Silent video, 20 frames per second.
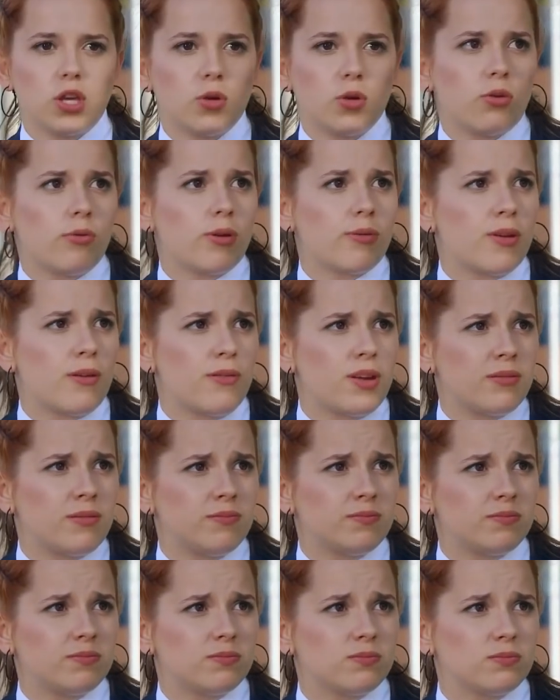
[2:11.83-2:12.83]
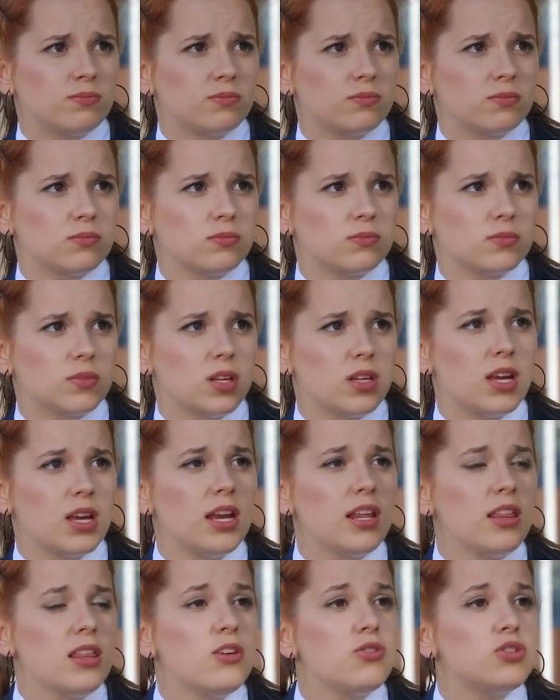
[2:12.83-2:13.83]
no quiere volverme a ver? ¿Y qué
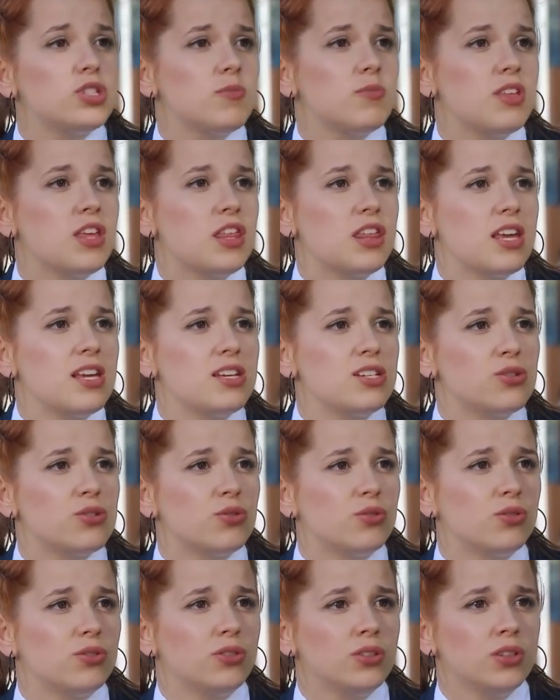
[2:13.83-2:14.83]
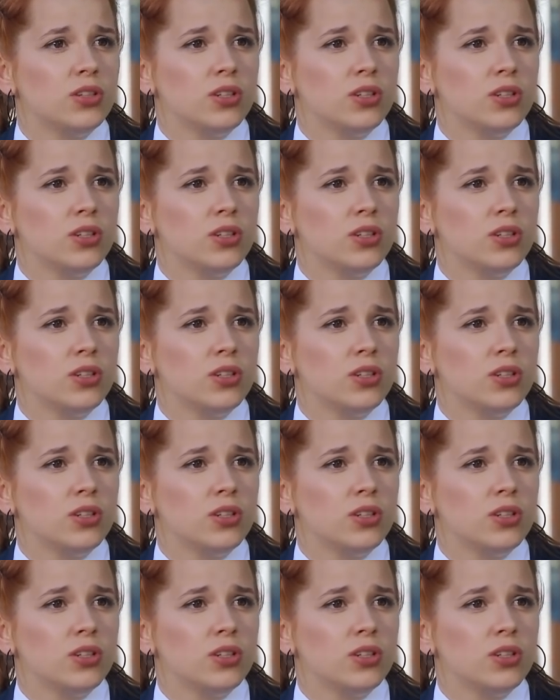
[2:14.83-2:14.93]
le digo si me dice eso?